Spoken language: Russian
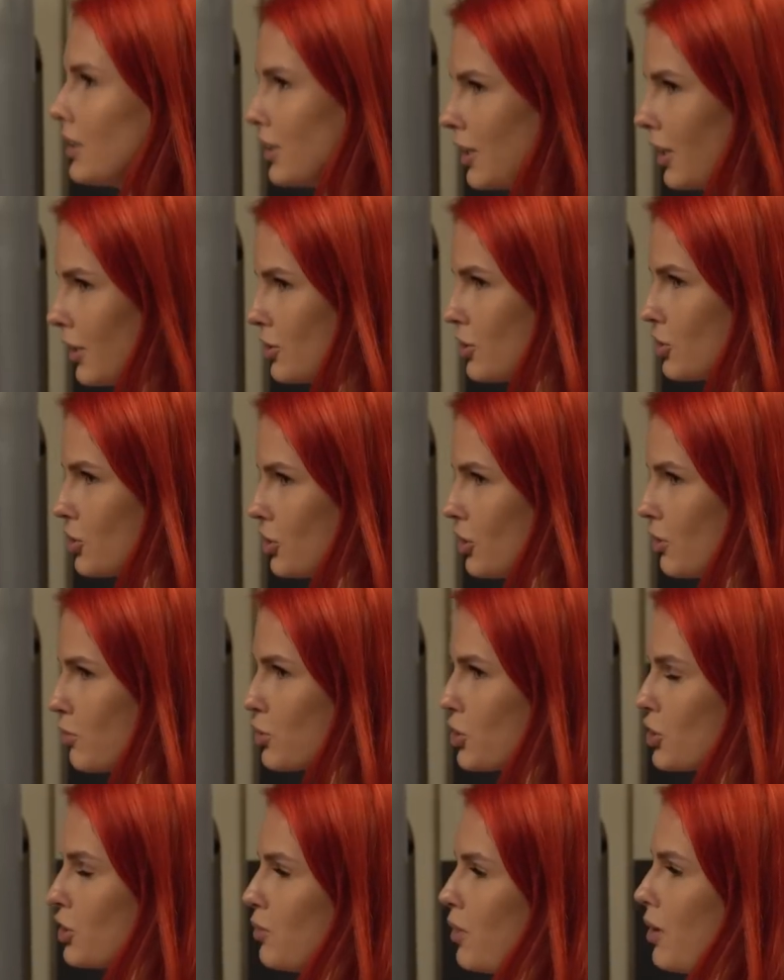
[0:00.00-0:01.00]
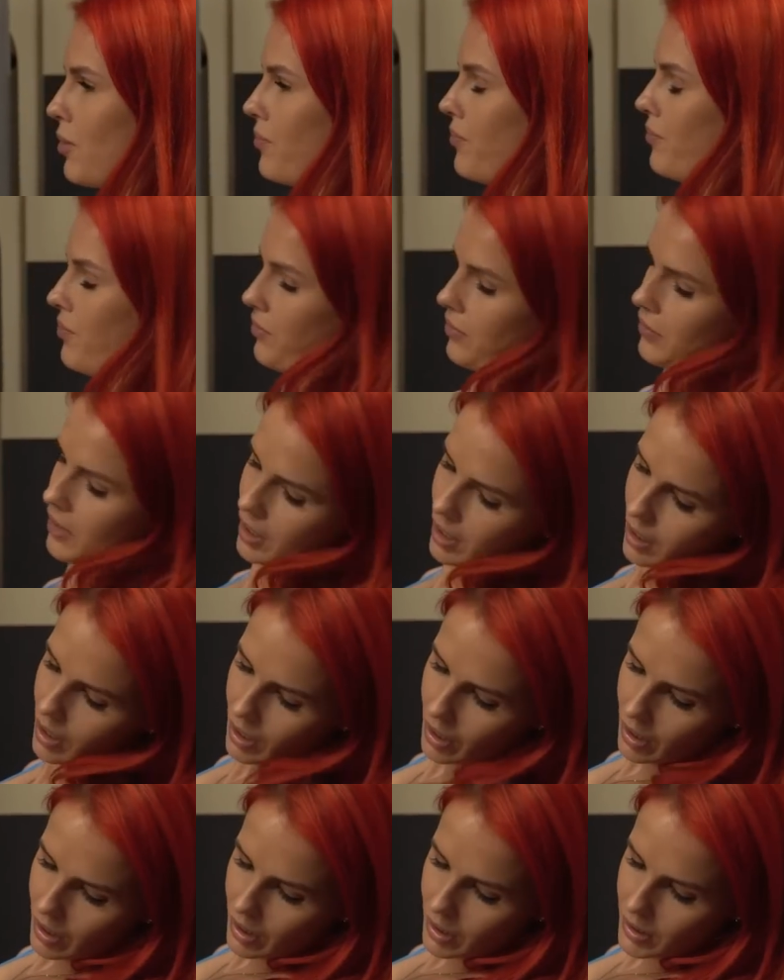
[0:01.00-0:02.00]
ягодичным жимом.
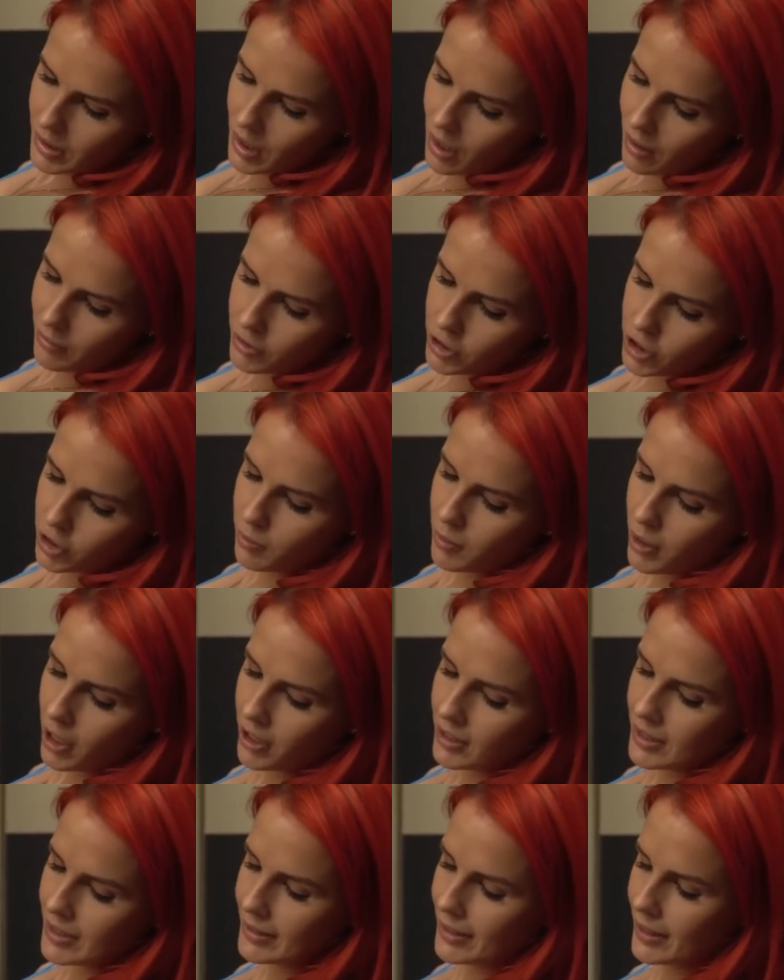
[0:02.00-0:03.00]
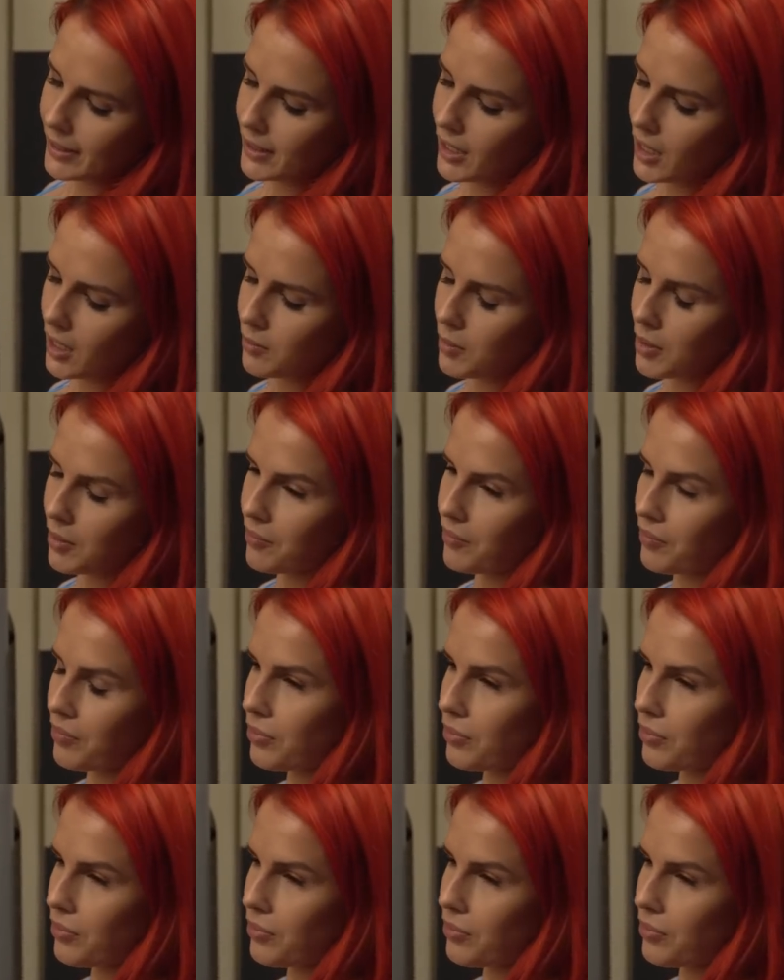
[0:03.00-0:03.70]
Я выжимаю не ногами,